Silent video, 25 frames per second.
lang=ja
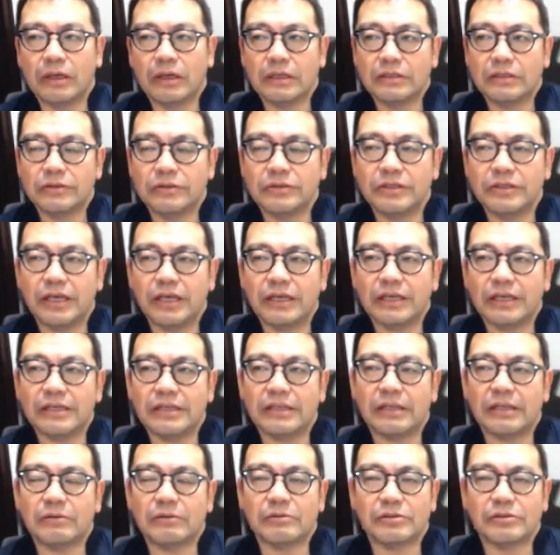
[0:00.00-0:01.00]
ニューイヤー駅
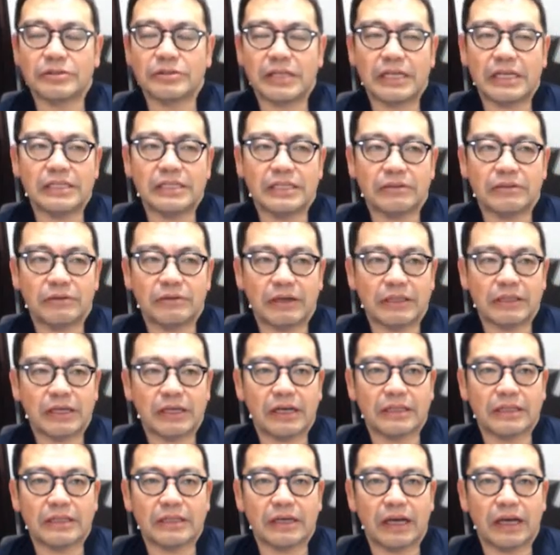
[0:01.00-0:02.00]
伝の主催者の
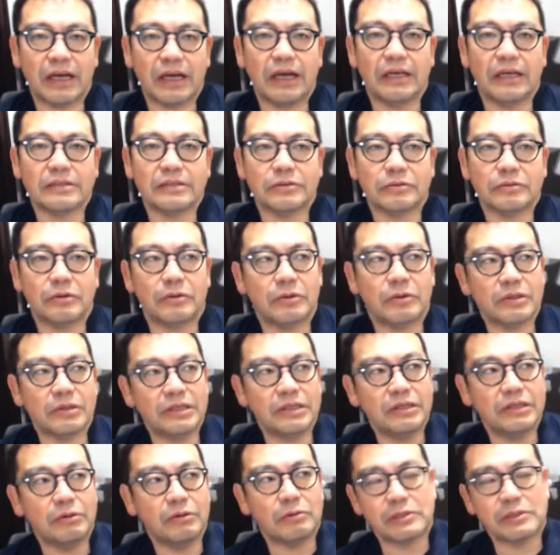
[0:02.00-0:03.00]
方々がそのい
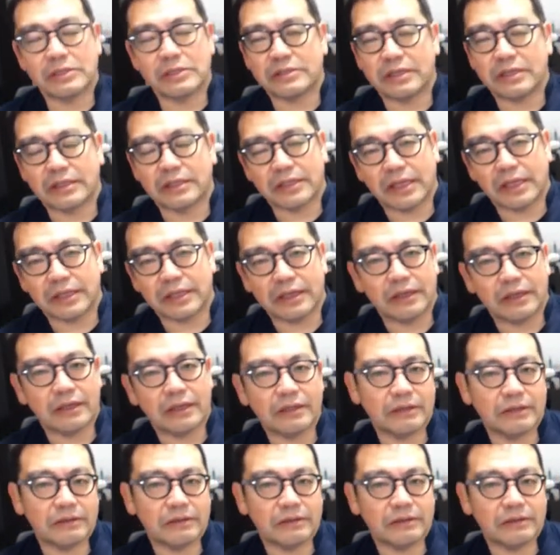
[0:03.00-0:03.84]
いホテルがないからって